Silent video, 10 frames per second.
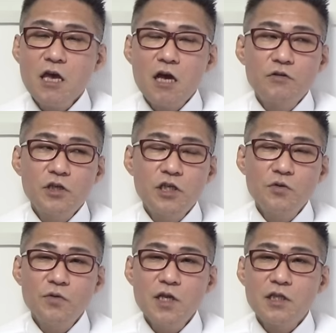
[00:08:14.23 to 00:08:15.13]
あの、気
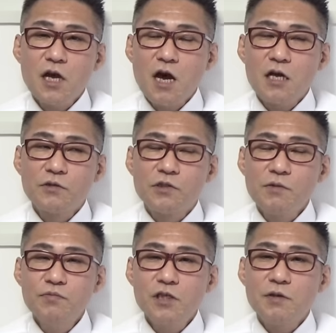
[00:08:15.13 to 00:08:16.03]
象データ、あの、
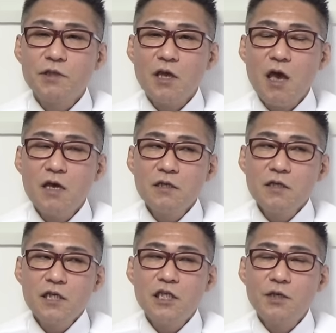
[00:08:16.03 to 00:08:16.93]
全部調べて、
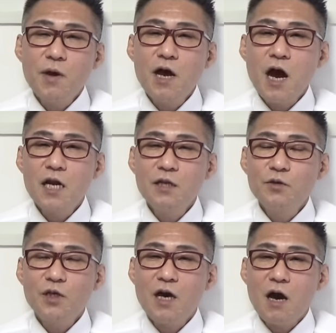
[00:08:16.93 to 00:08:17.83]
一番晴れ
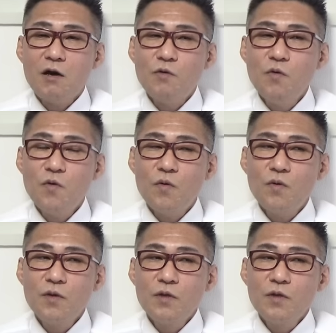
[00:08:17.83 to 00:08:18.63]
の日が、お、